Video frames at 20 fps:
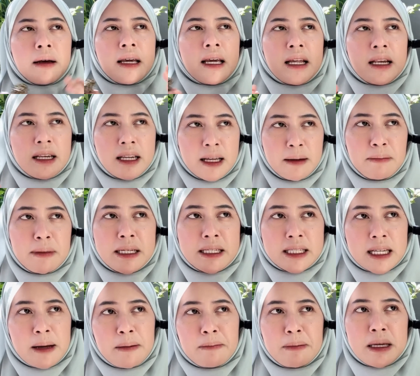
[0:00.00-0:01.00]
ini
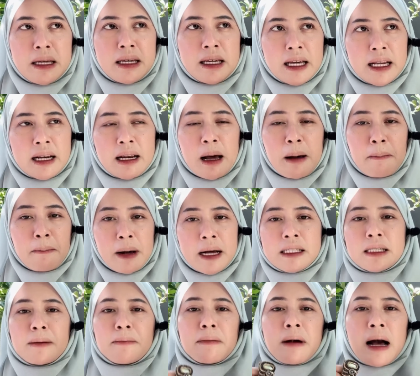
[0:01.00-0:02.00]
bisa bikin nambah
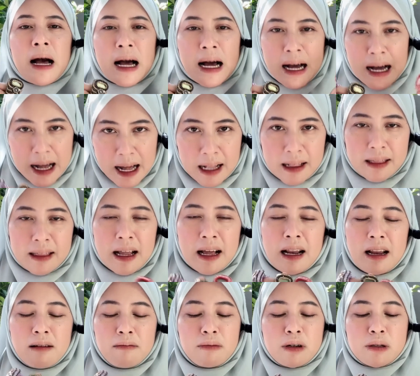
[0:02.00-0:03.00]
semangat
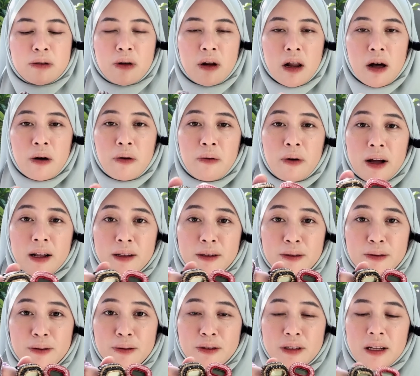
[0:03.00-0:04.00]
dalam bersolawat
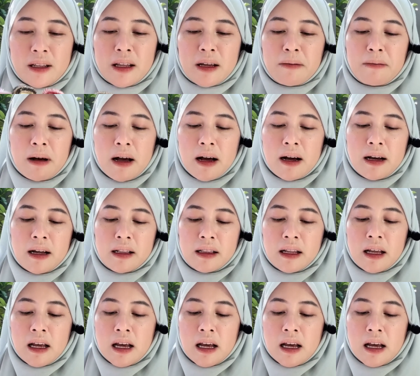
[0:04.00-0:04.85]
cantik banget